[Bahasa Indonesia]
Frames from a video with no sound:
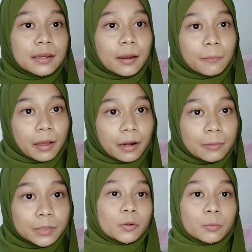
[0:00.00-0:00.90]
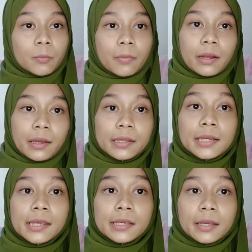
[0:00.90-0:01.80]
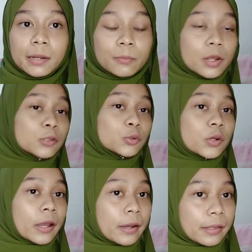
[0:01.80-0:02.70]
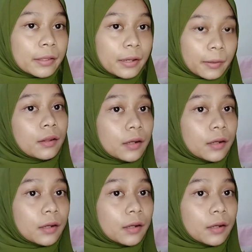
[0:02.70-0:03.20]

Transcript: dan malam sebelum memakai day cream dan juga night cream.